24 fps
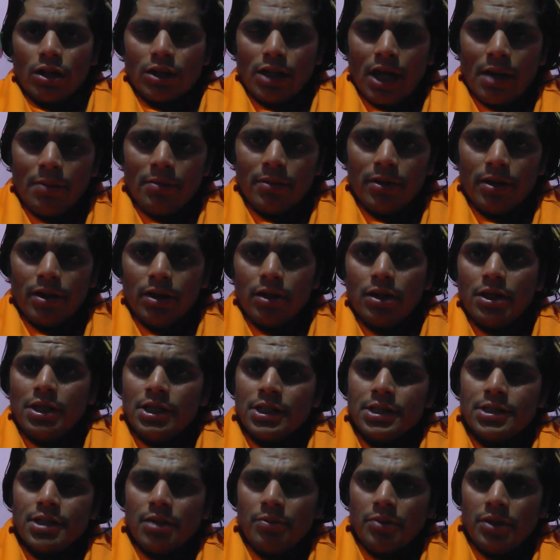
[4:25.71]
तब
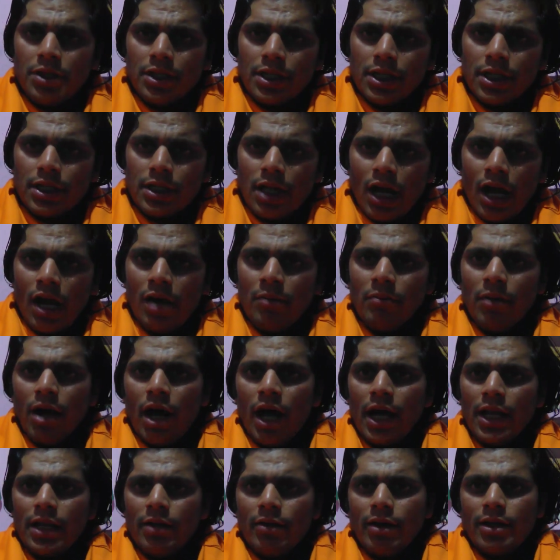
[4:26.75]
इस जमीन के दाम
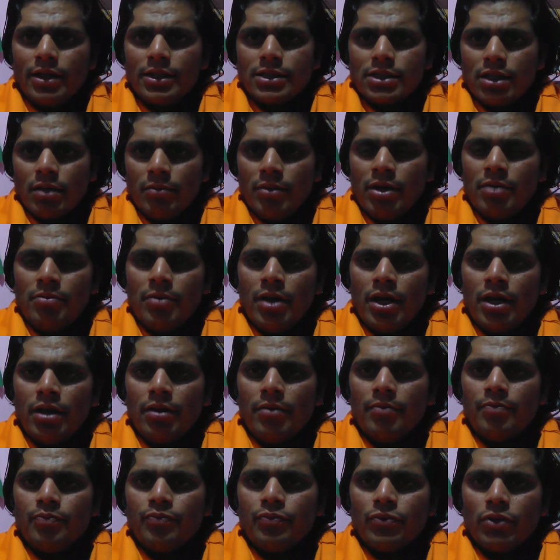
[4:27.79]
आने वाले समय में
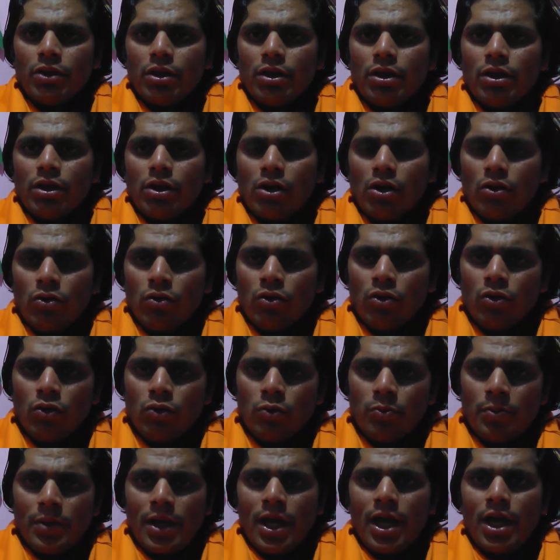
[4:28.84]
करोड़ों
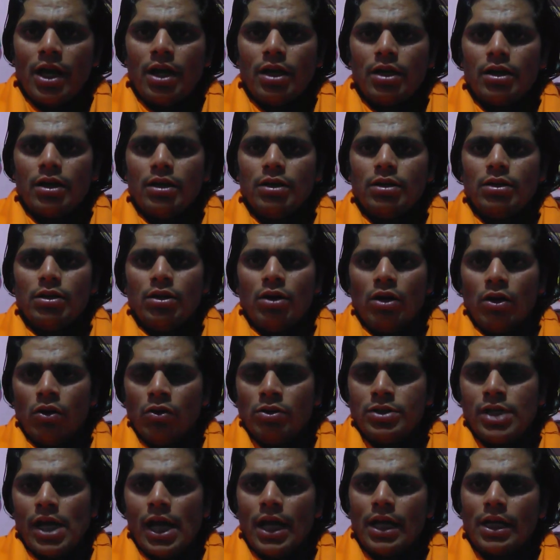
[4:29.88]
रुपया
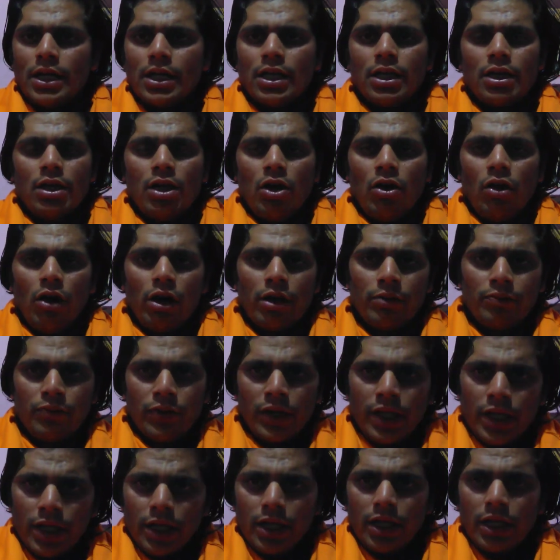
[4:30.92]
हो जाएगी और
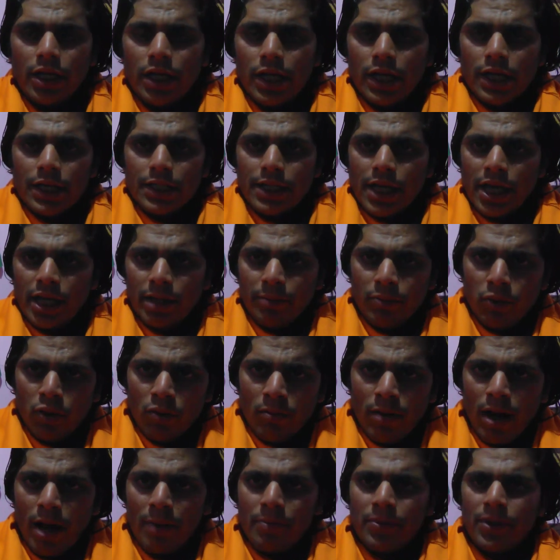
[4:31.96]
फिर यही
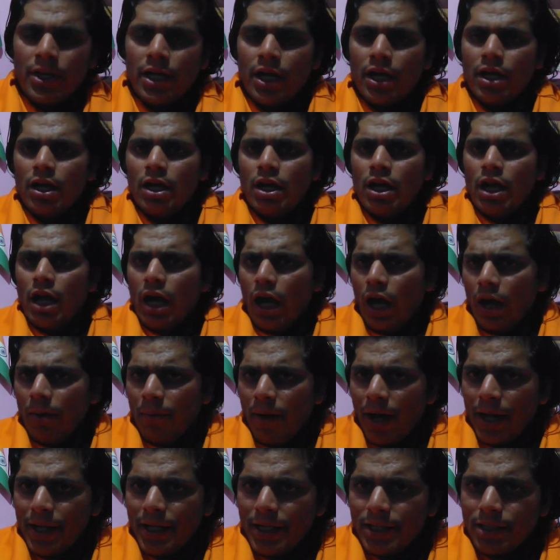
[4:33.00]
भूमाफिया
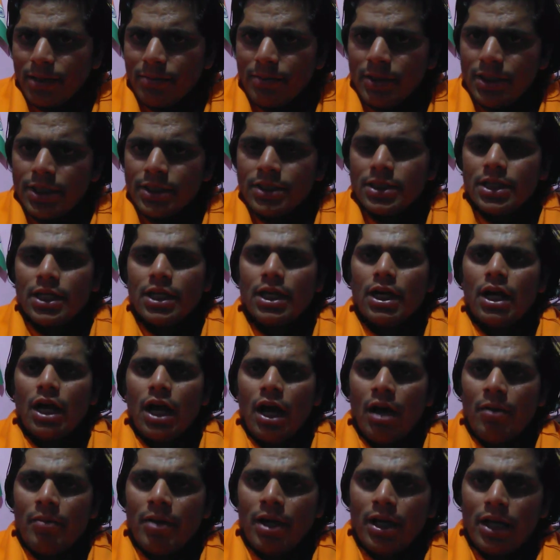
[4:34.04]
हमारी जमीन से
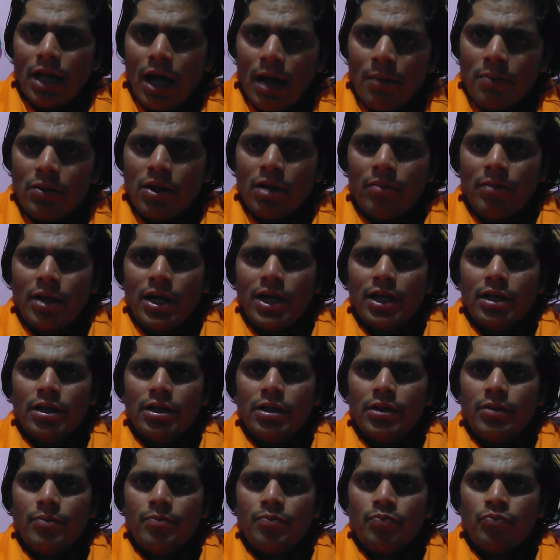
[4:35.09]
हमें लाभ
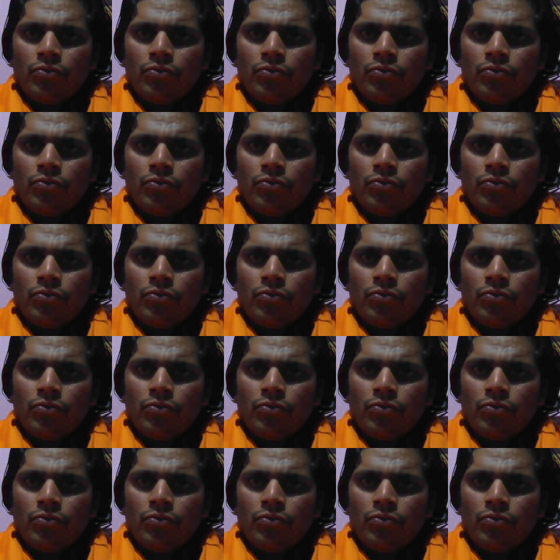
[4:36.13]
कमाएंगे